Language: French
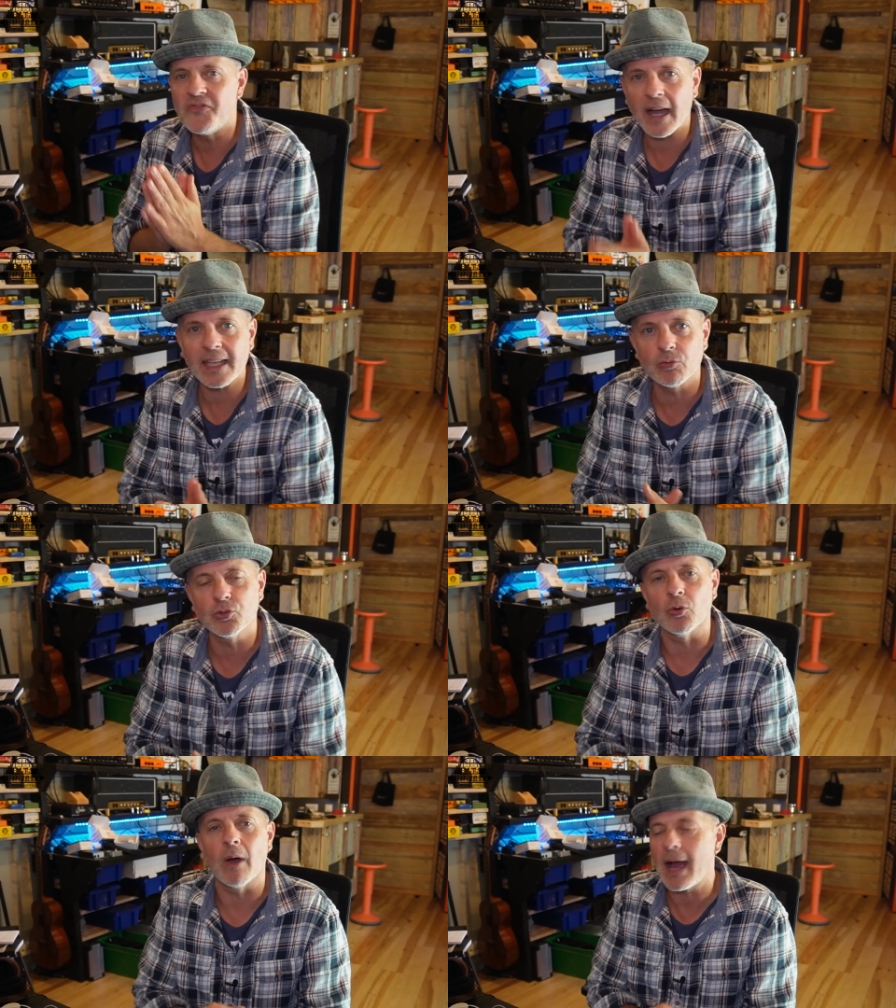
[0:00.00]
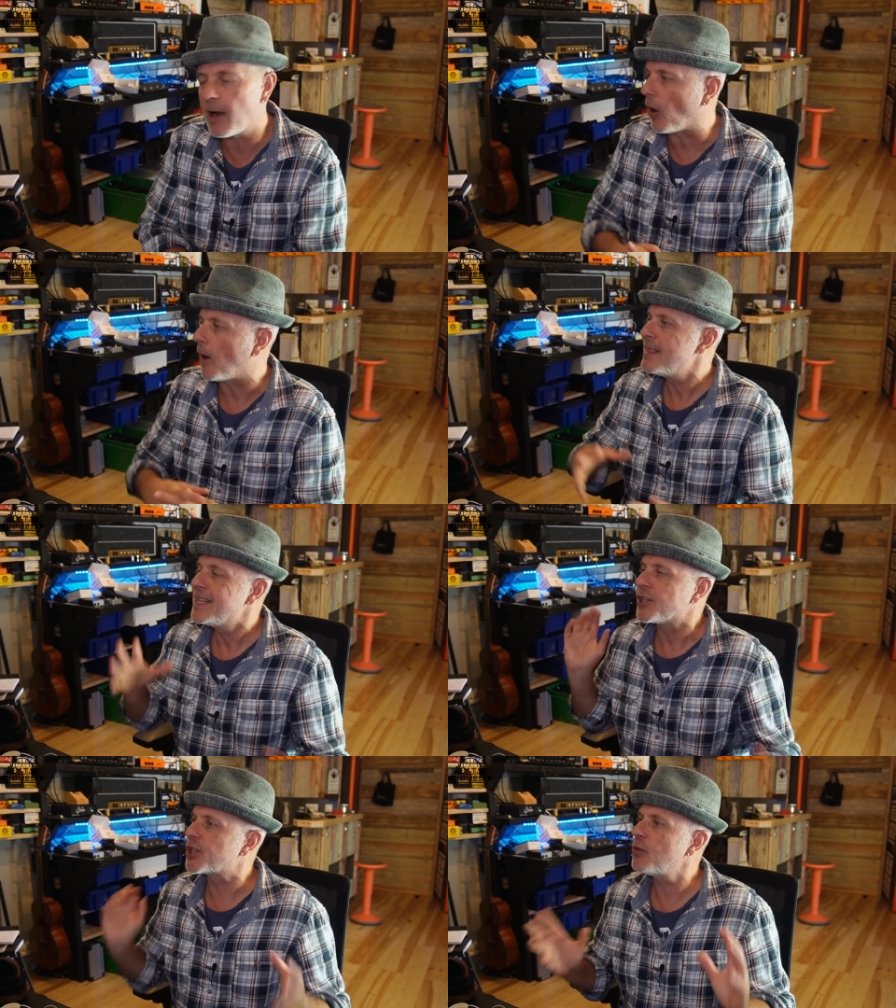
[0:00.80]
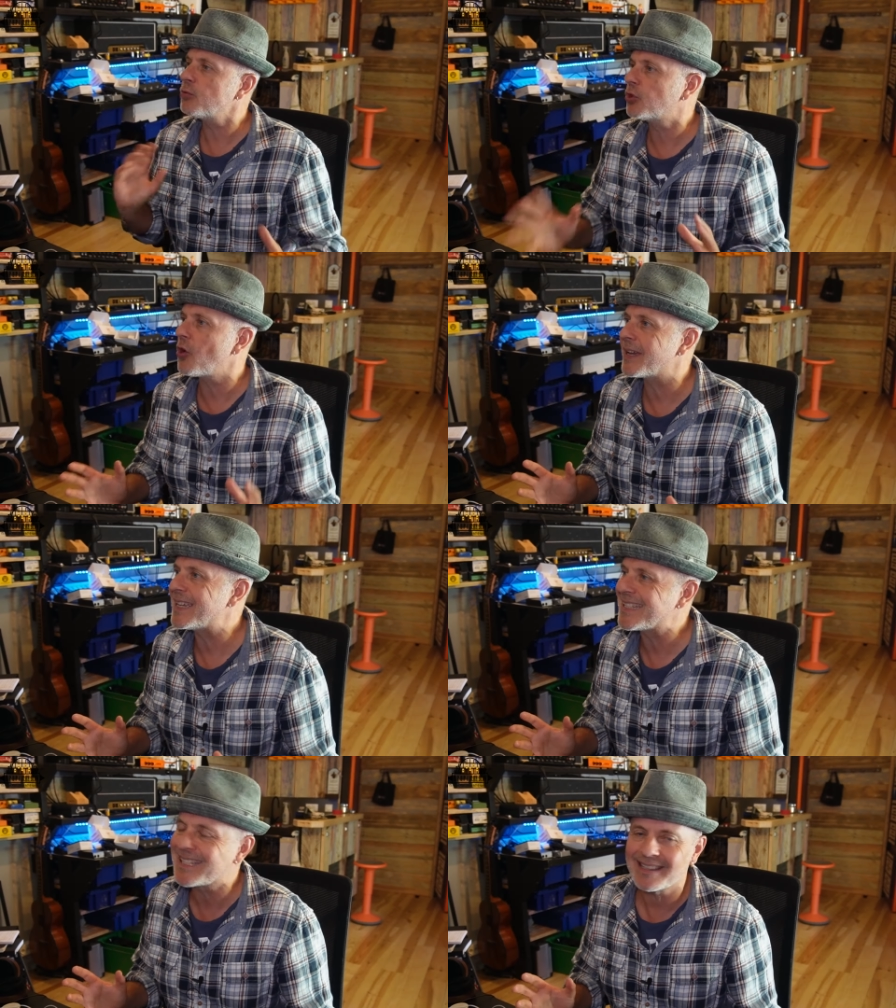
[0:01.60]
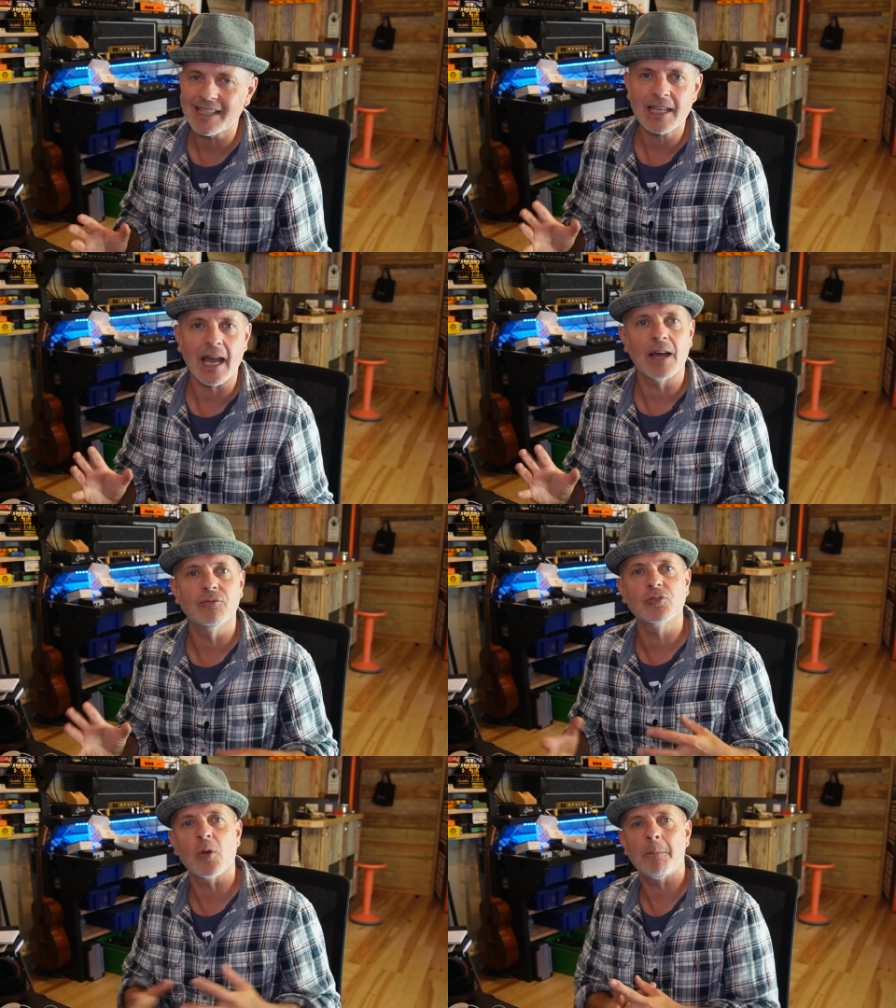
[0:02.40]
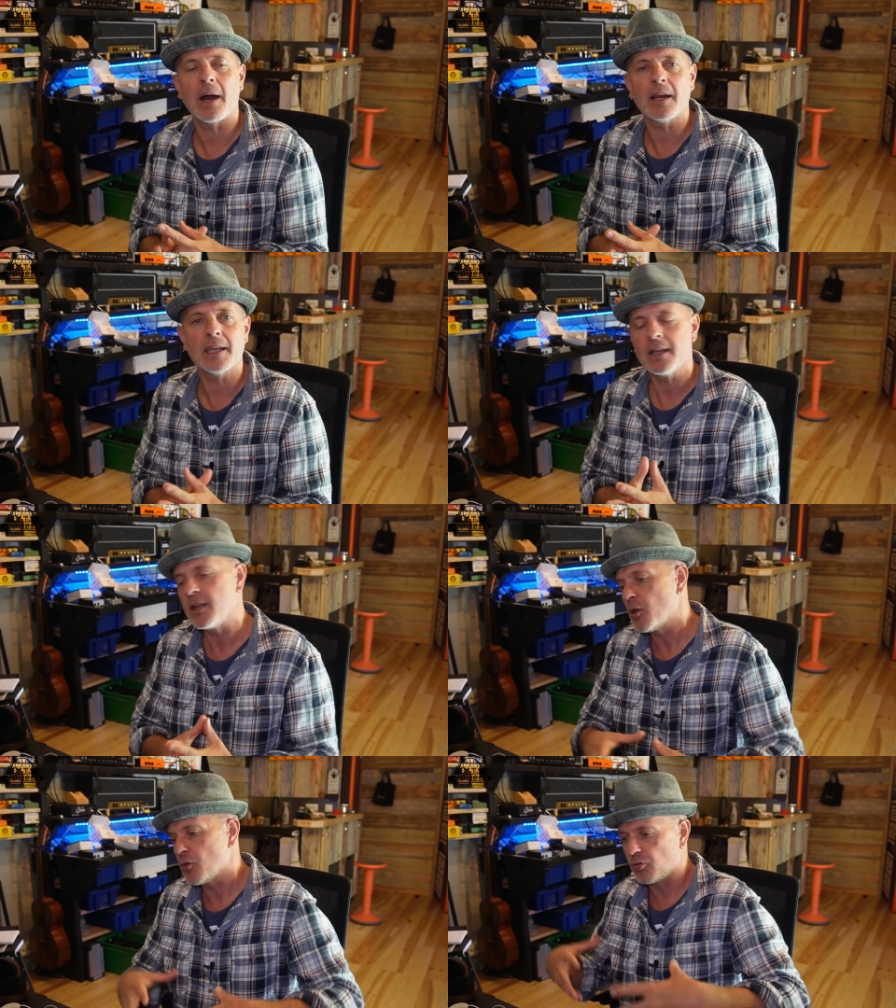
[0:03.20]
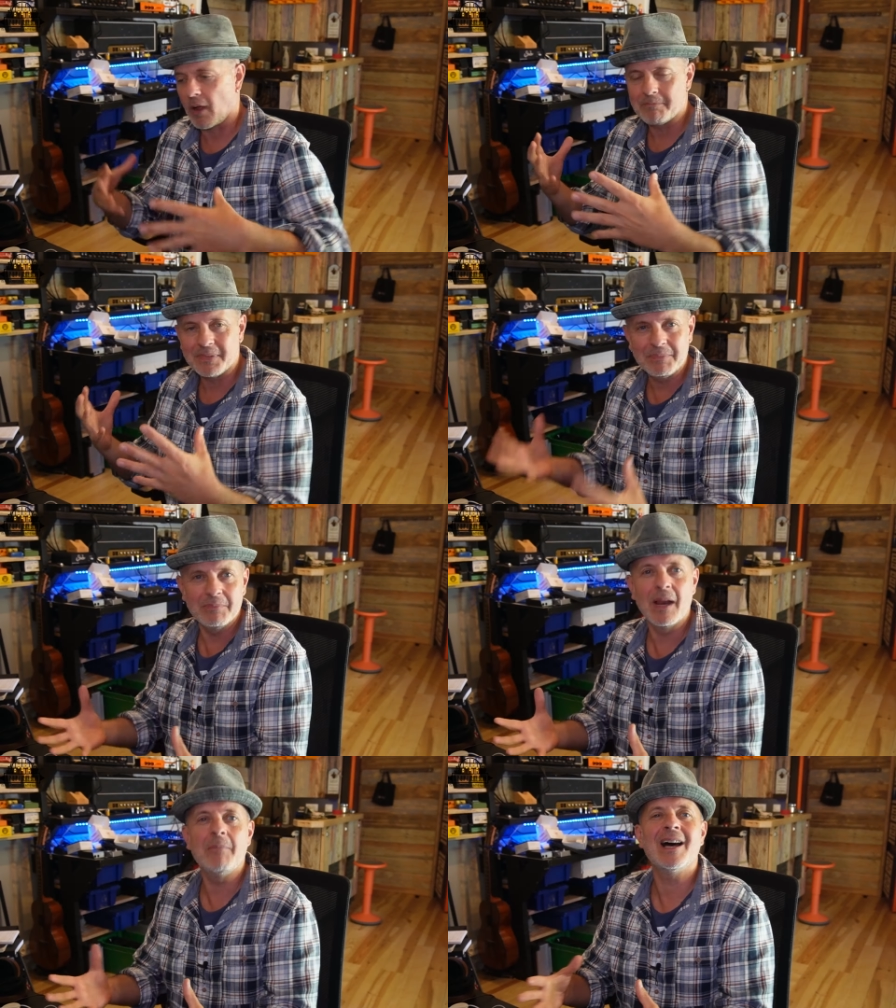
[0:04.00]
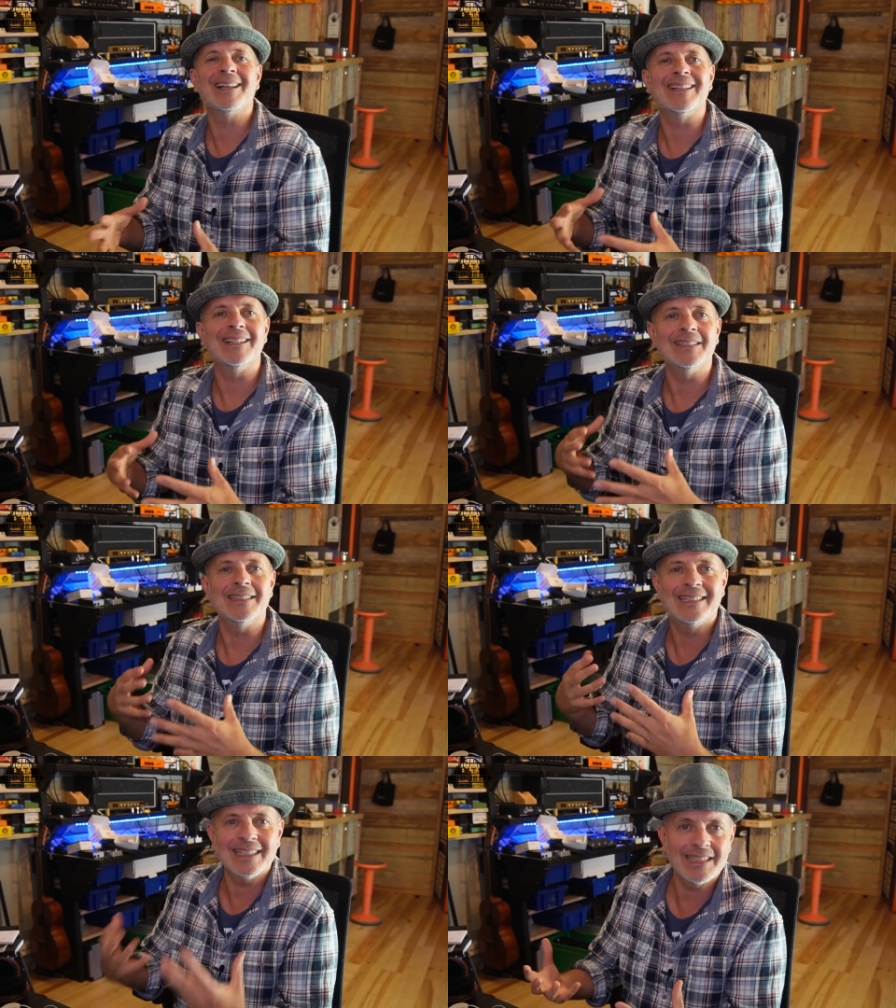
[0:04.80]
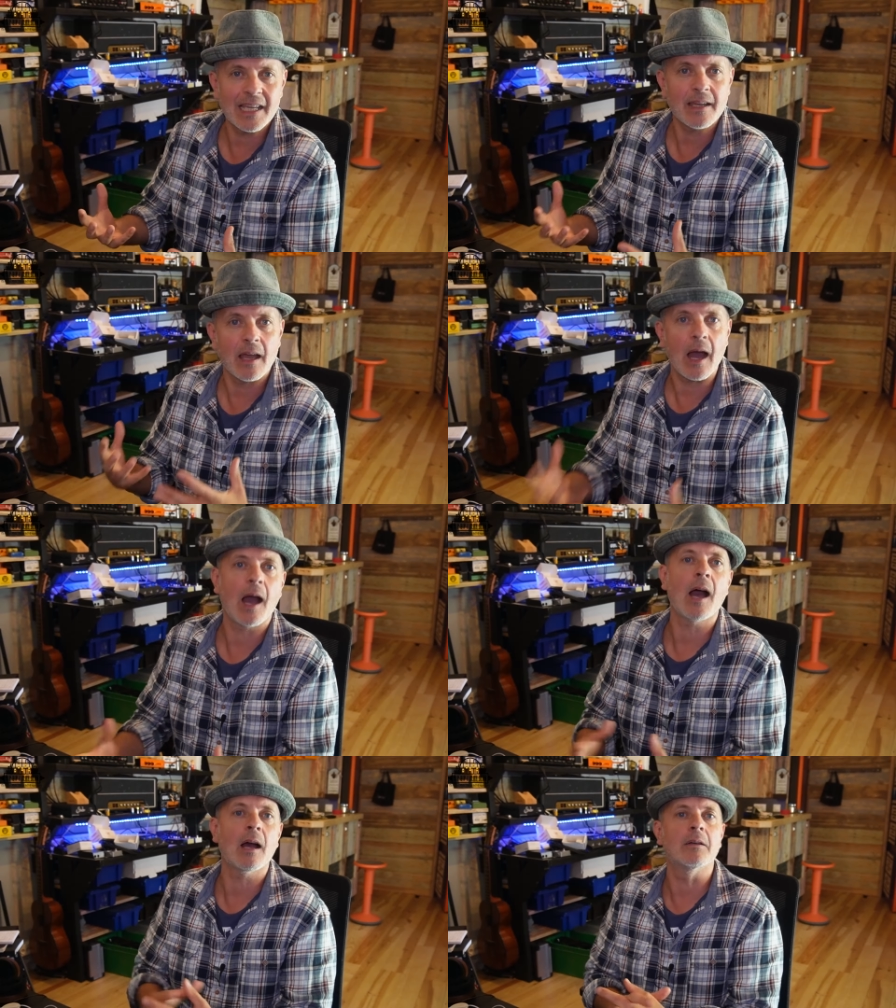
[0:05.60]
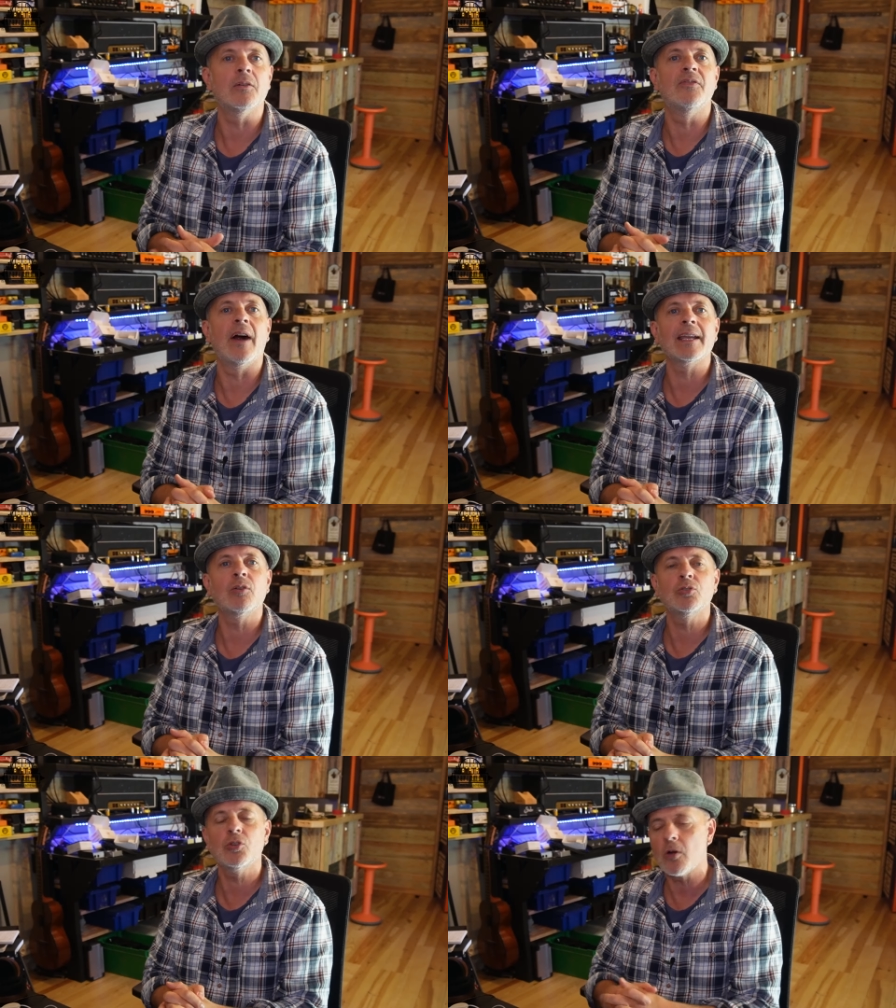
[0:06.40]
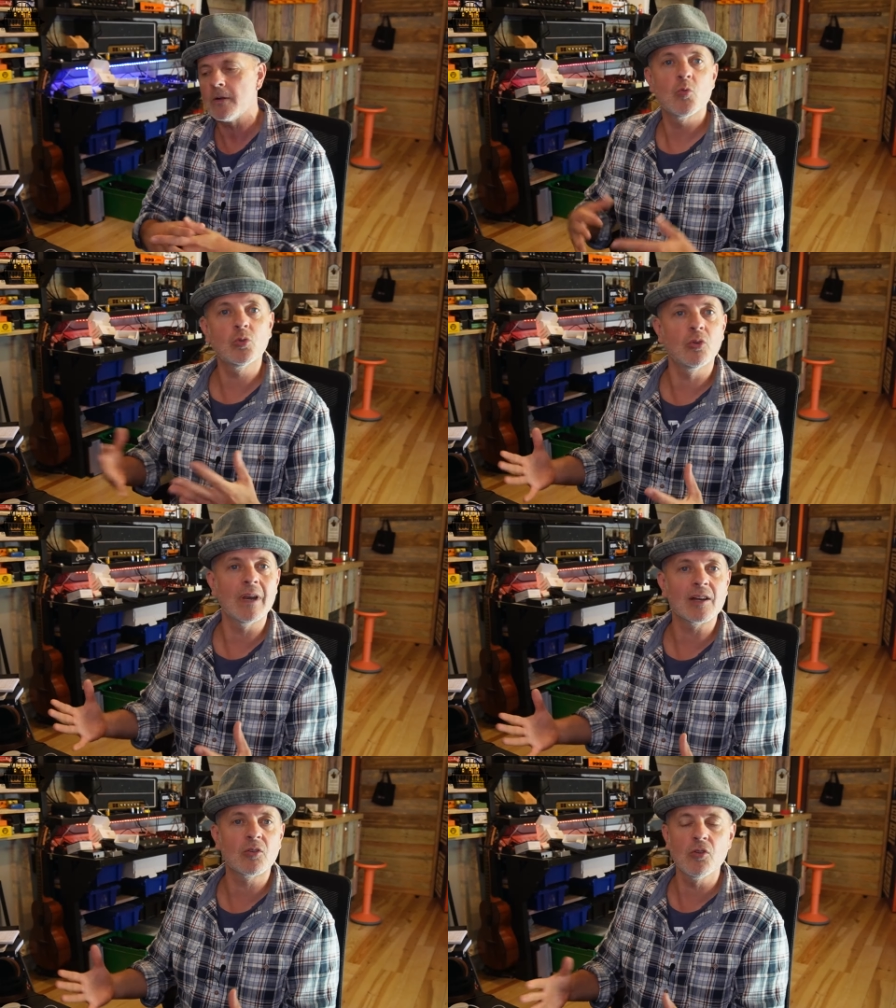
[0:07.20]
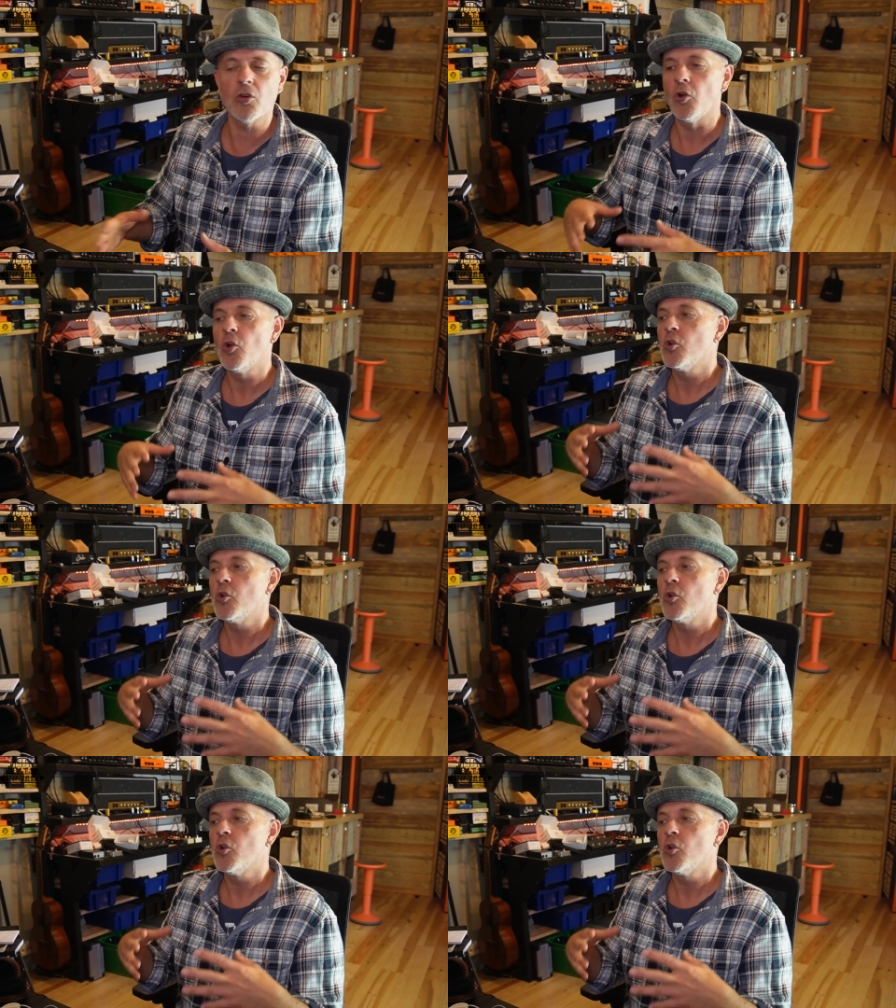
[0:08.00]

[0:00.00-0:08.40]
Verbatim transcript: Vari Audio. Alors, j'ai longtemps hésité à vous en parler sur un Bibi Blabla euh, dédié à euh, Vari Audio ou de l'inclure